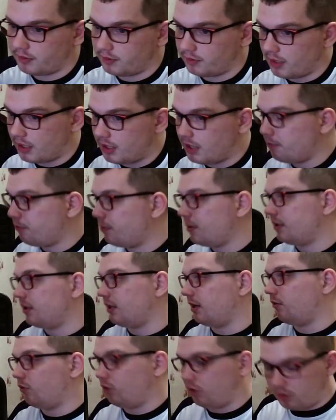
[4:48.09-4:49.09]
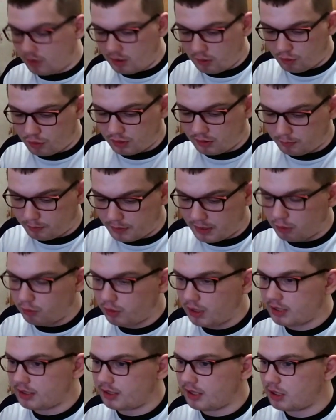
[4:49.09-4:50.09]
они быстро, вот ты хоть пару
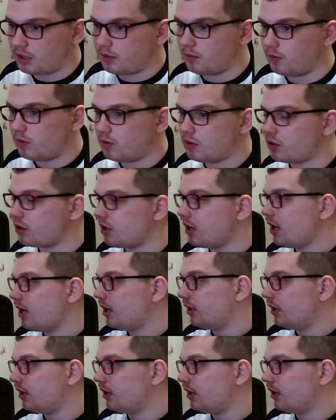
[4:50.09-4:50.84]
раз нажимаешь,